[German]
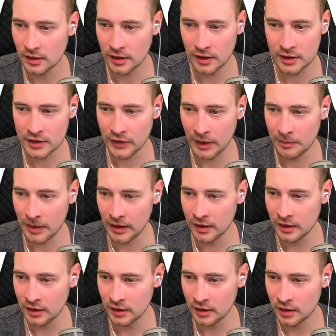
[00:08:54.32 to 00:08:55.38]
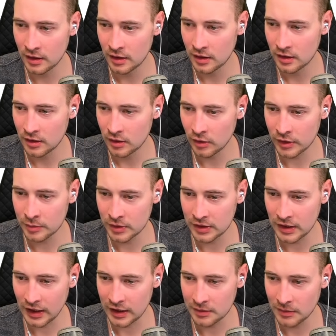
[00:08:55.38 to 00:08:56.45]
Äh, zwei Bälle. Oh, was muss
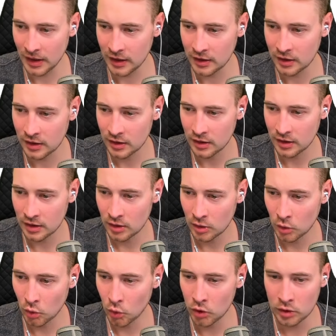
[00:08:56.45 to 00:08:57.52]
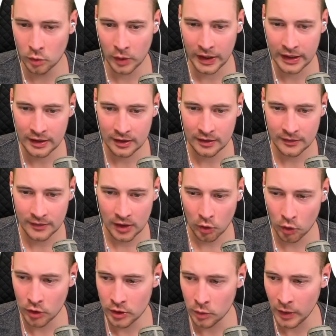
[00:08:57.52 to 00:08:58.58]
ich denn eigentlich machen? Unwin?
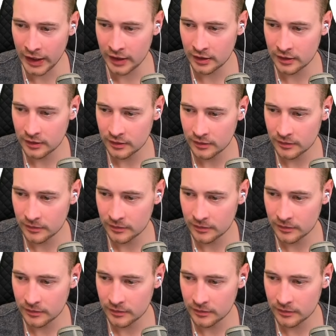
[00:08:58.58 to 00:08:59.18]
Unwin!